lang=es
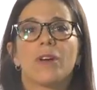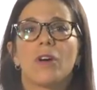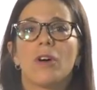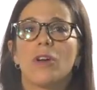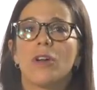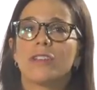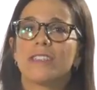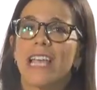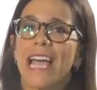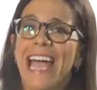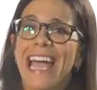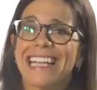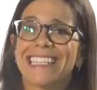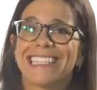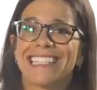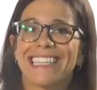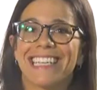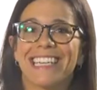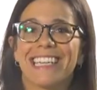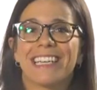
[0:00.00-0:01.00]
¿Conoces
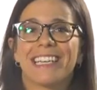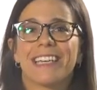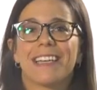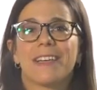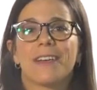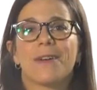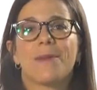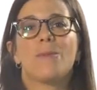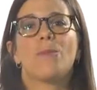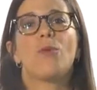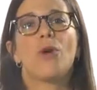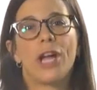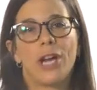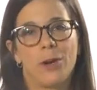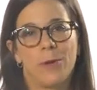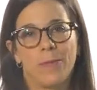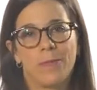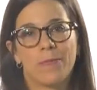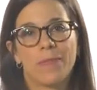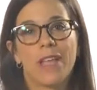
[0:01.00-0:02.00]
Etsy? Bueno,